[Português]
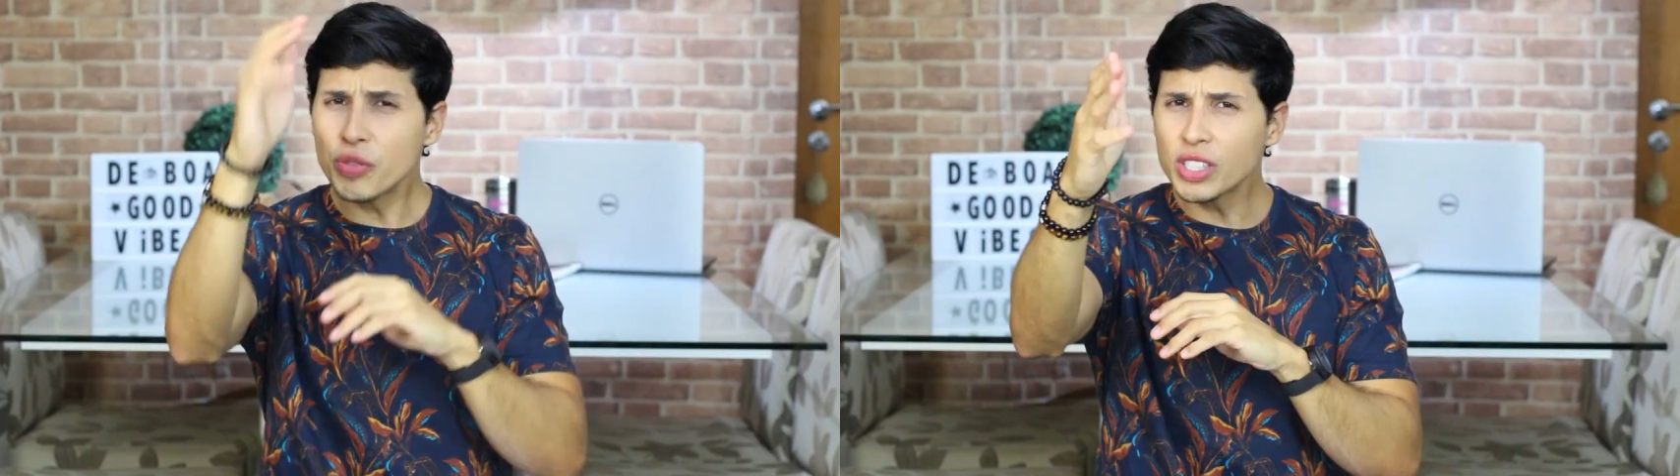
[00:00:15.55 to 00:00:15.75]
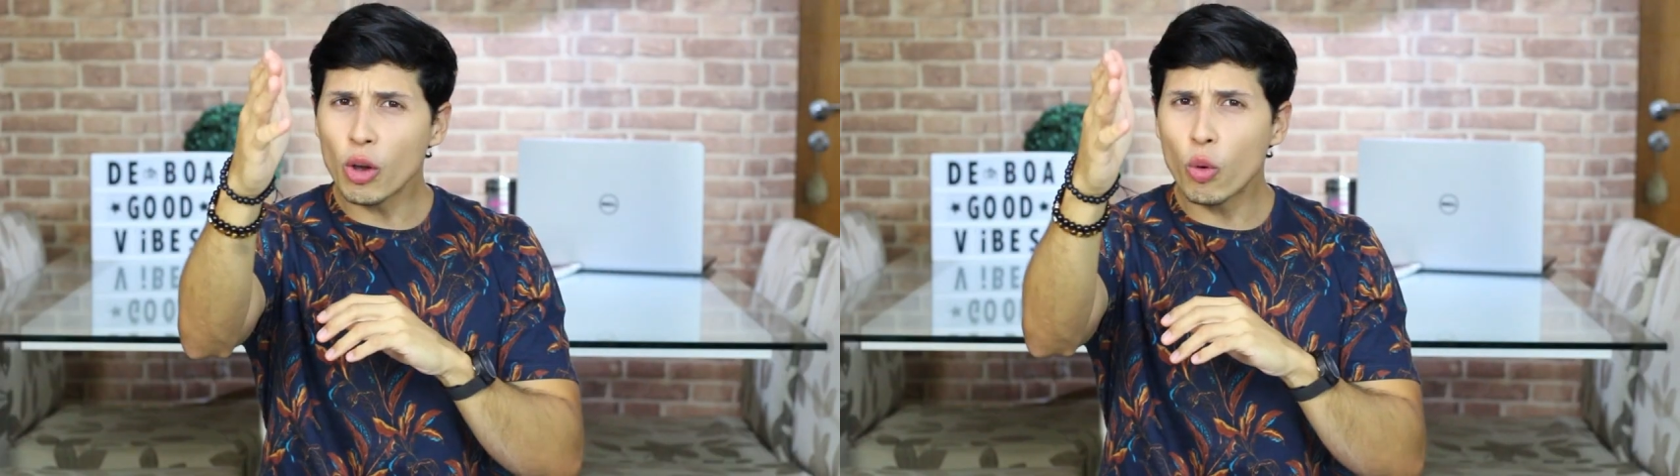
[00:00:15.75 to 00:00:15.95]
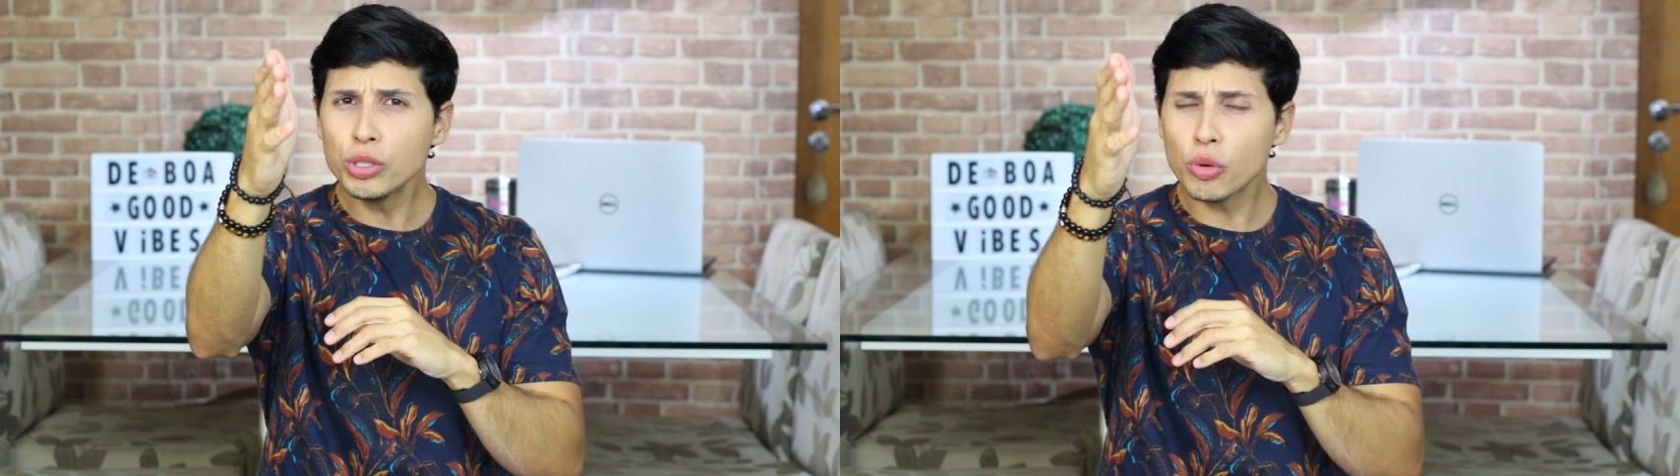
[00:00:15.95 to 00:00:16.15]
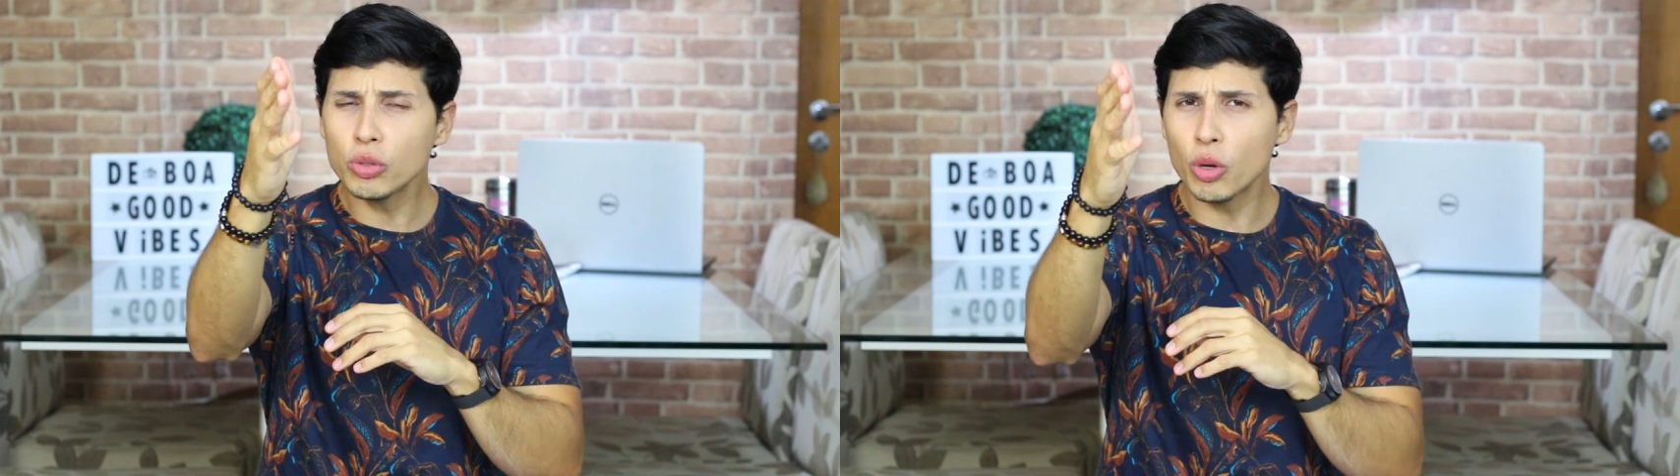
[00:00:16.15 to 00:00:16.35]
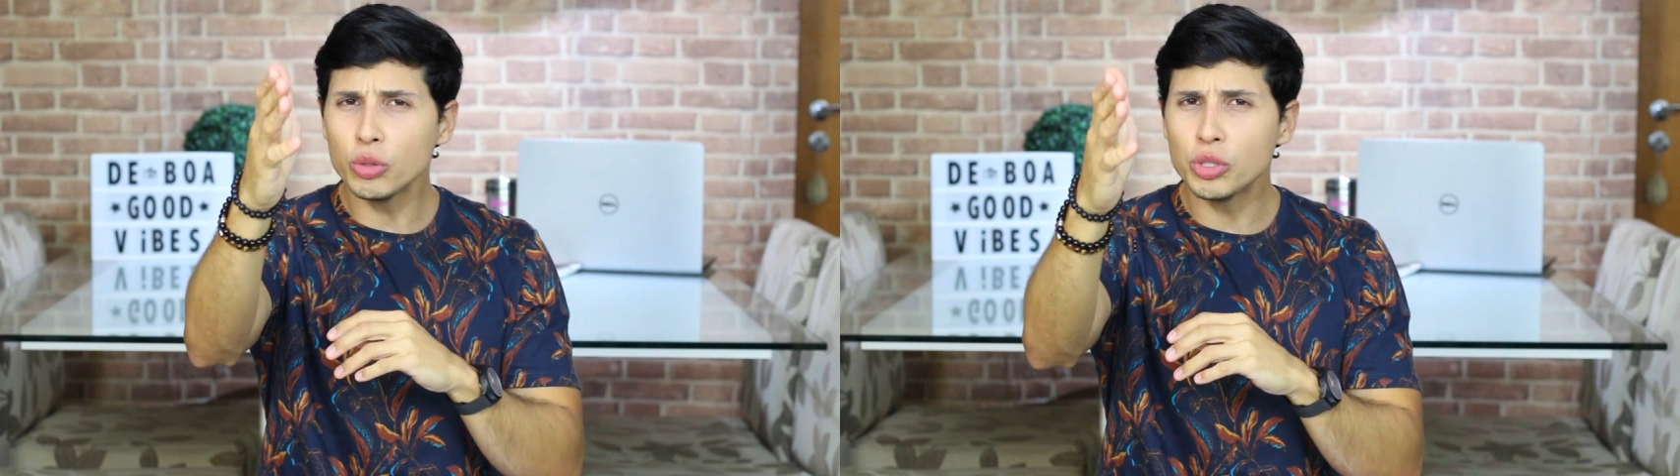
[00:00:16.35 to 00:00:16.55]
se você curte
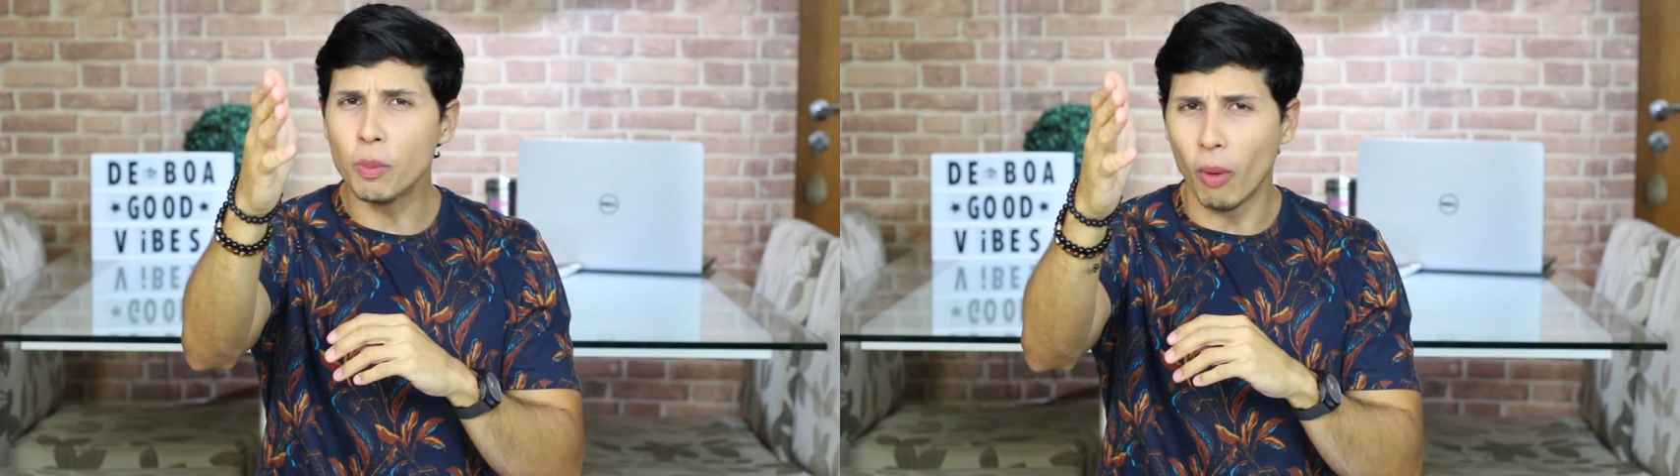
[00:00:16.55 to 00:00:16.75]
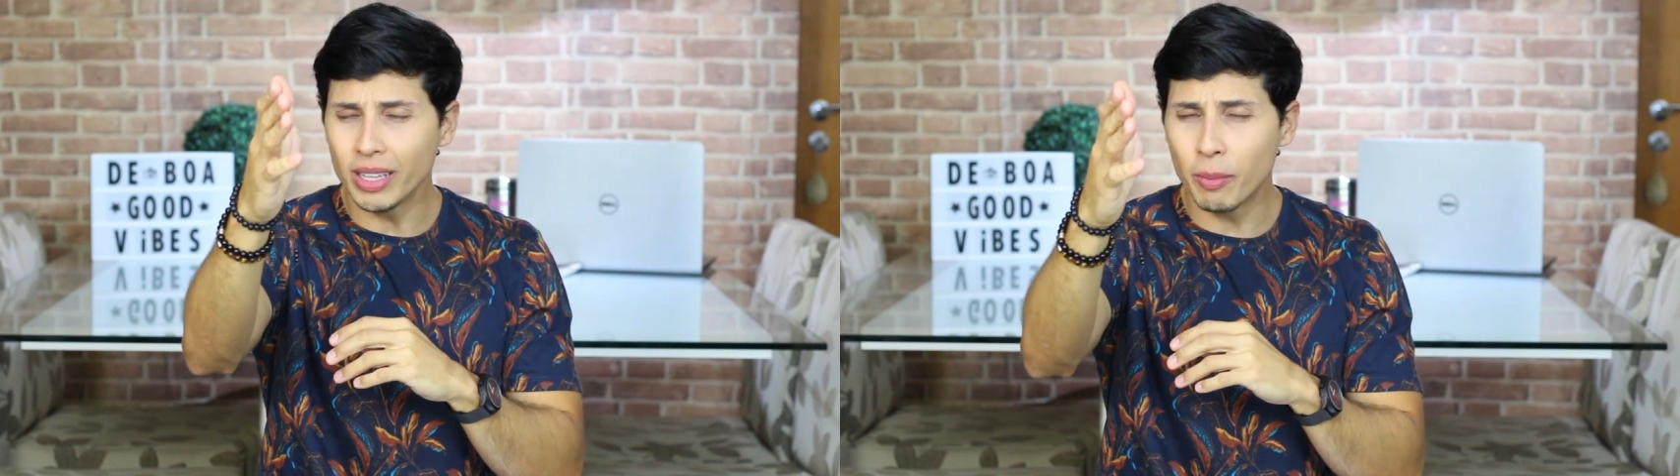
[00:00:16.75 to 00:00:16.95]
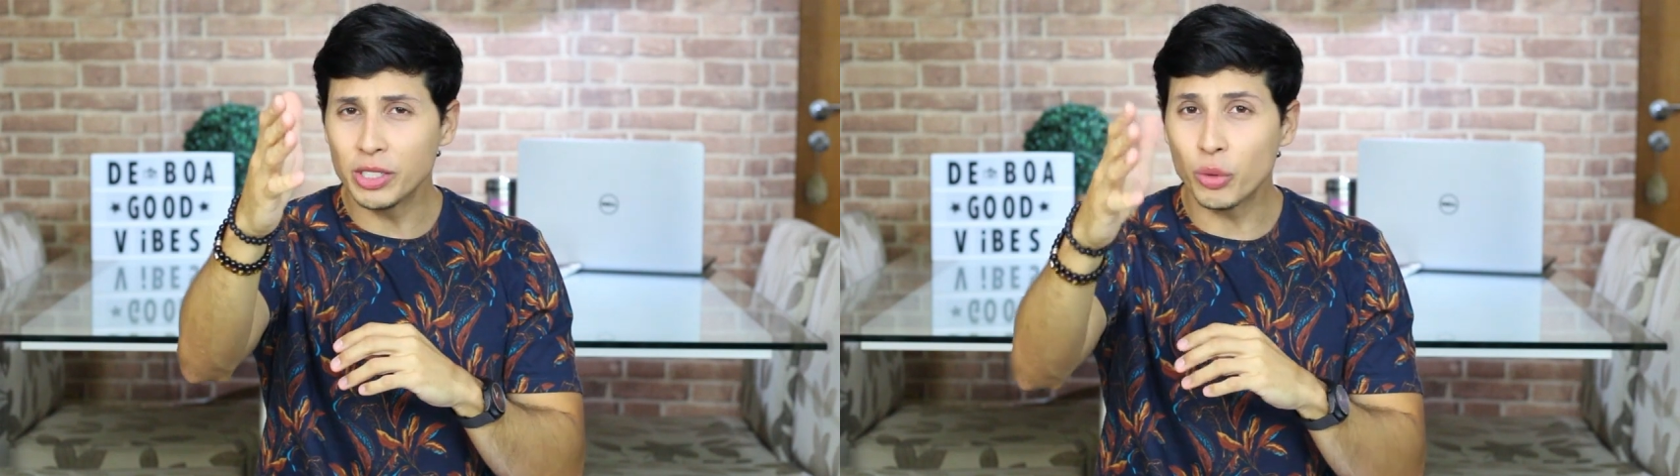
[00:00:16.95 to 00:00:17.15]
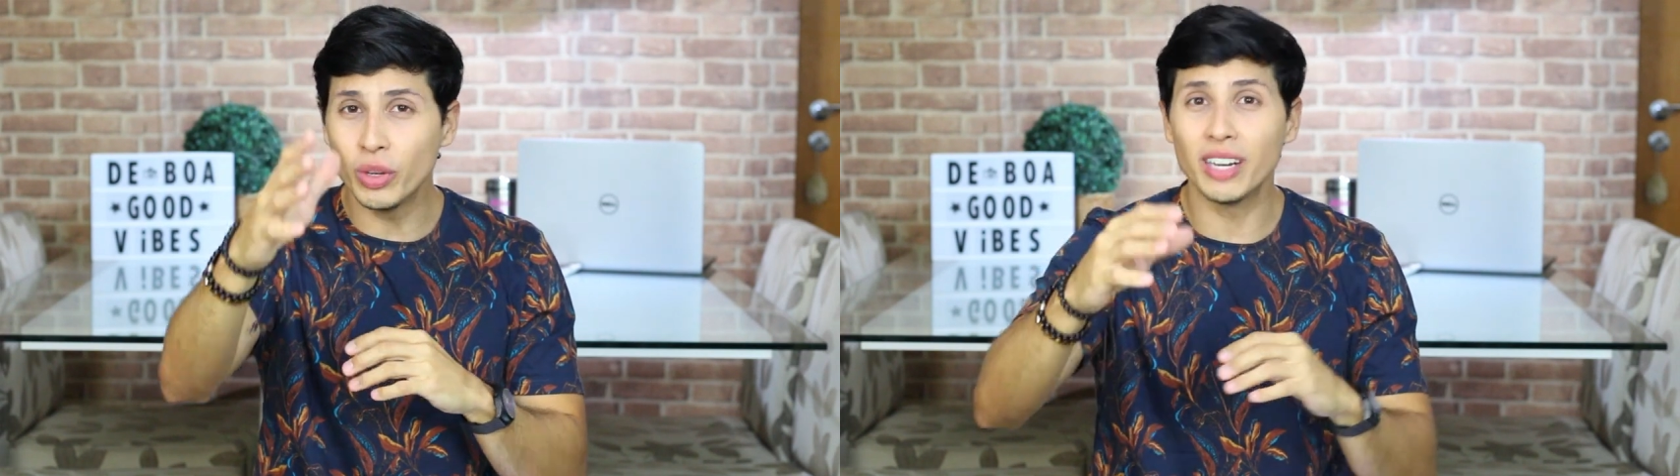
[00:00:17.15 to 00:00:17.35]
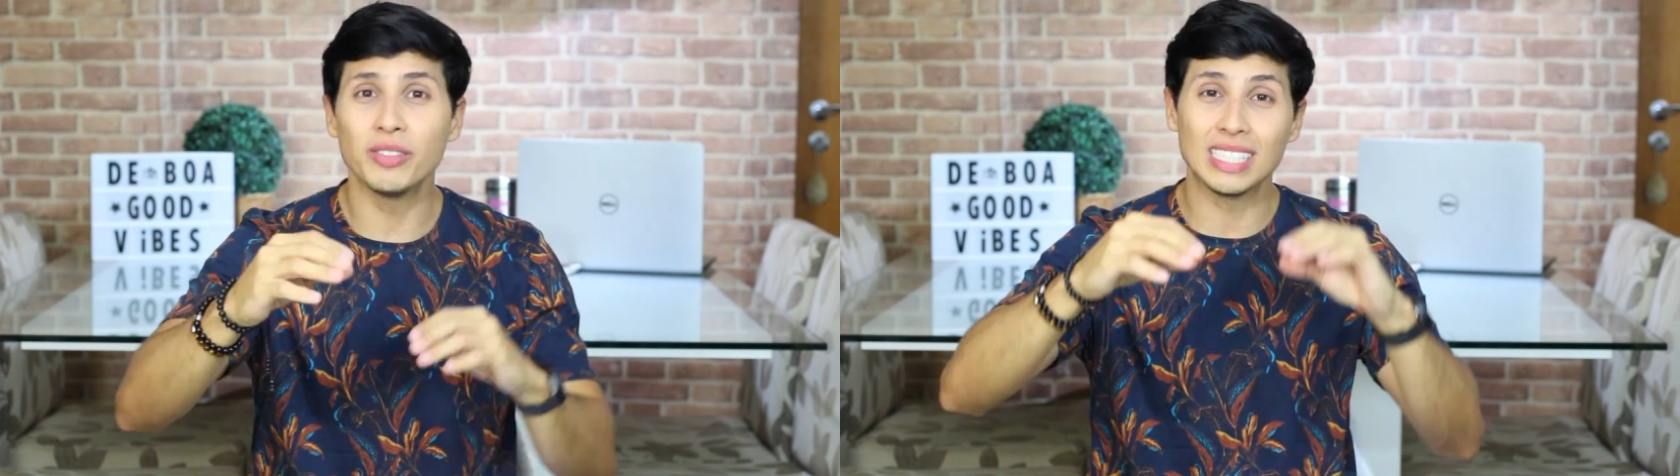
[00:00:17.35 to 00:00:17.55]
conteúdo de moda
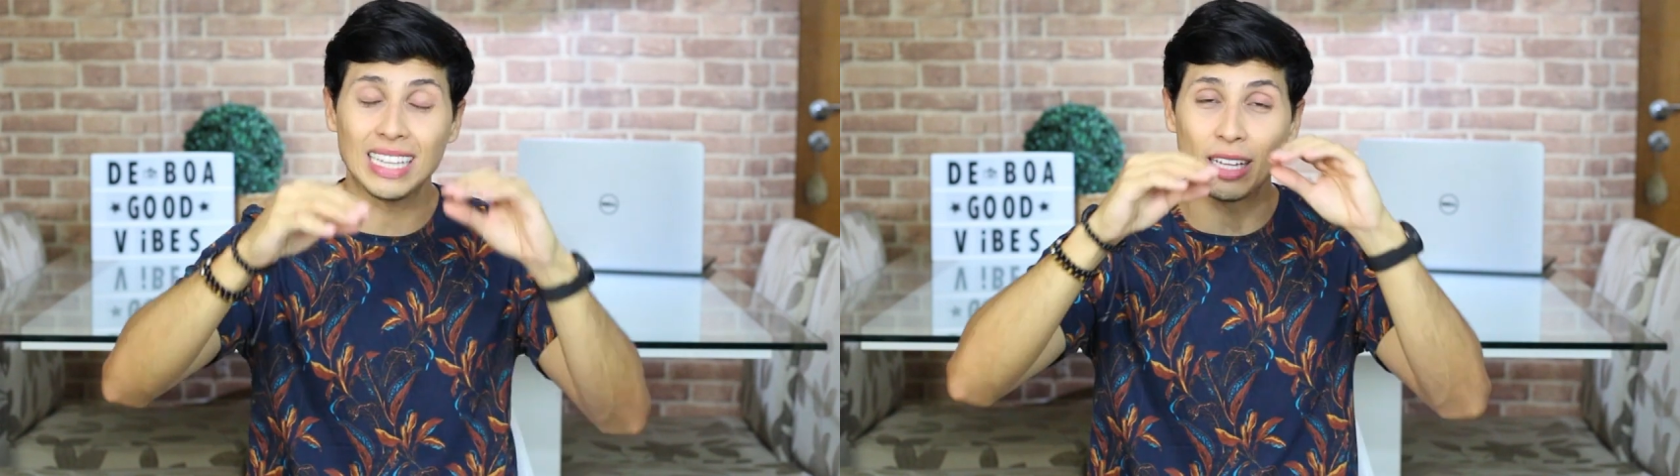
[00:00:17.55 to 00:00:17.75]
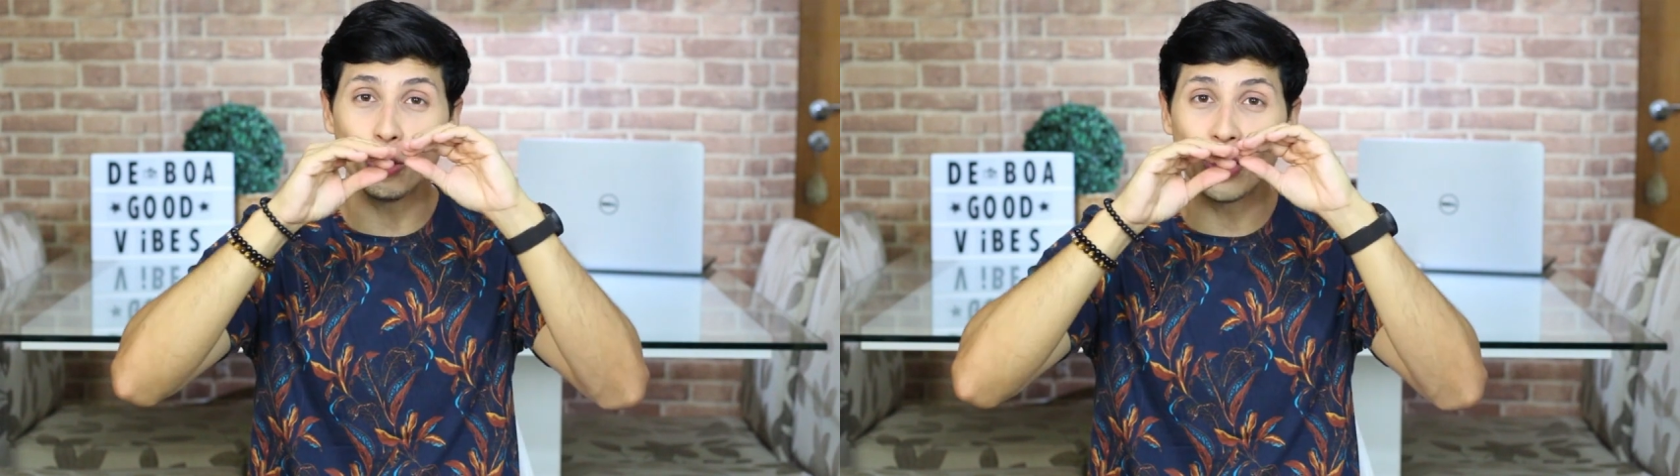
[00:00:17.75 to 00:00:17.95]
masculina, você tá no